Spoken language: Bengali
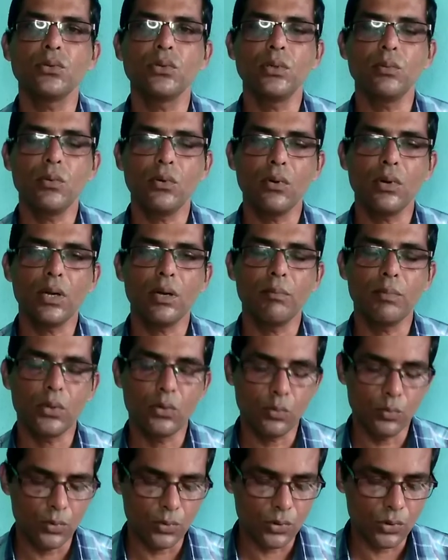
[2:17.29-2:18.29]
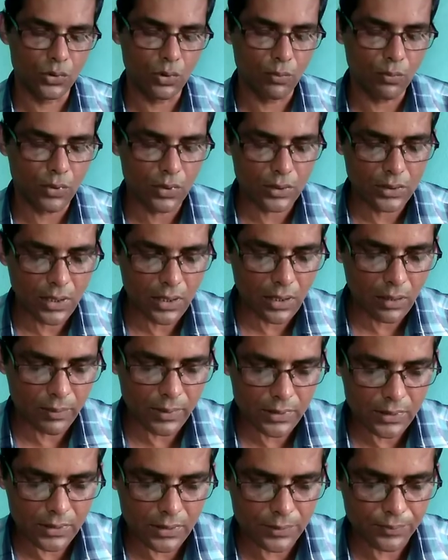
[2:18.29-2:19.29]
চণ্ডীমঙ্গল কাব্যের উৎপত্তি সম্পর্কে জানতে
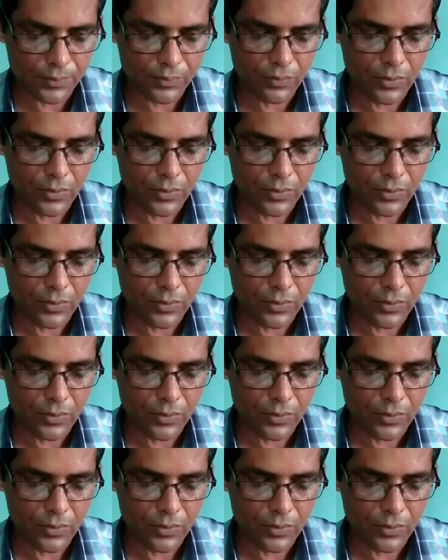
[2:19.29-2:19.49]
পারছি